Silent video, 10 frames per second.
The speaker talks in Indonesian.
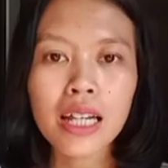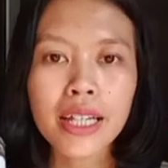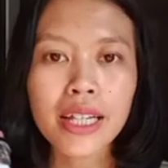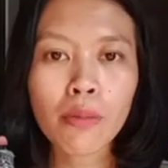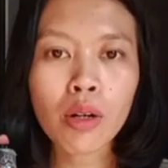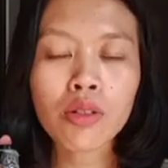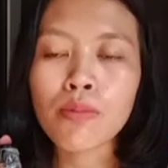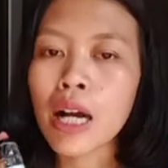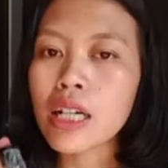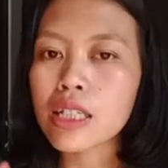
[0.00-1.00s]
yang bagus
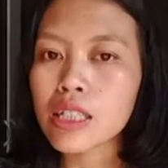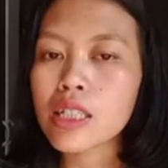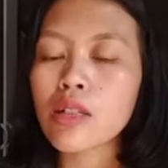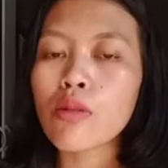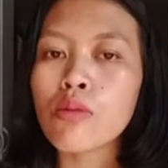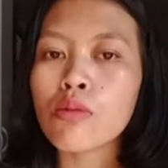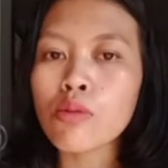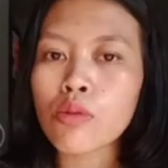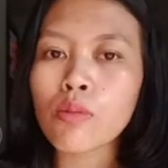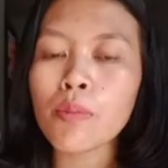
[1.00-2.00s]
banget
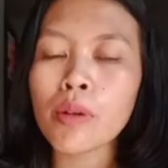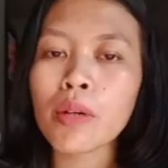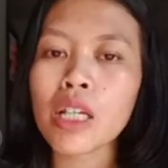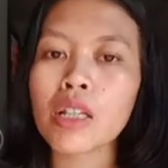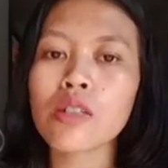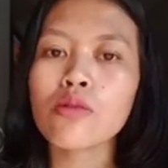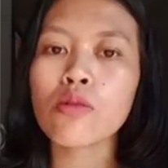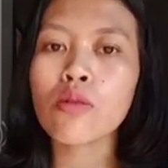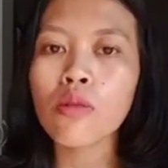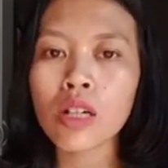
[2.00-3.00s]
untuk memperbaiki
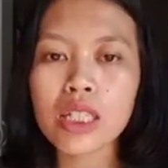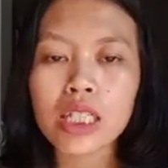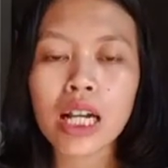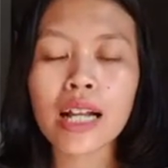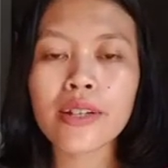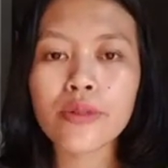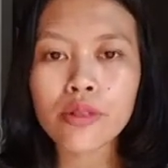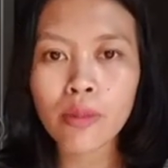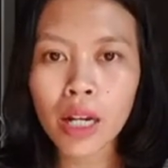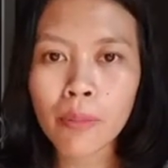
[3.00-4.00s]
tekstur kulit
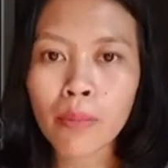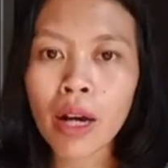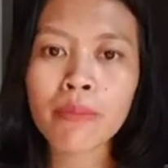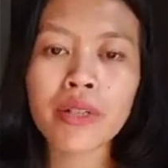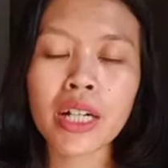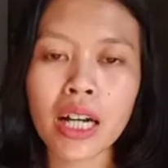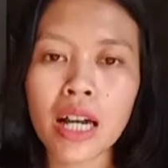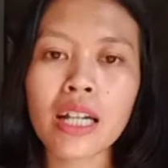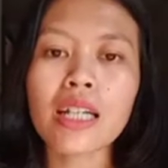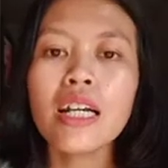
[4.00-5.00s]
sekaligus
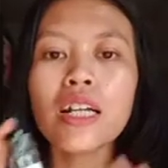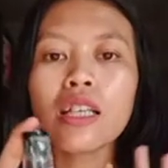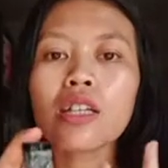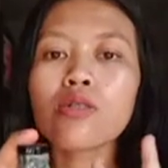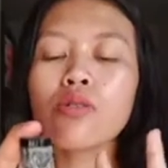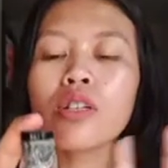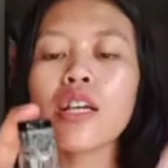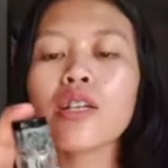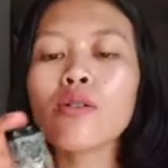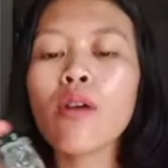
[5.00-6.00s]
melembabkan.
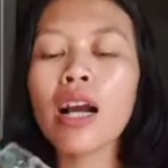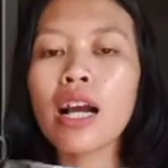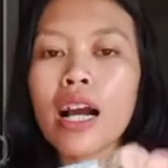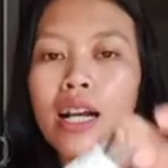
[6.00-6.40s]
Teksturnya itu agak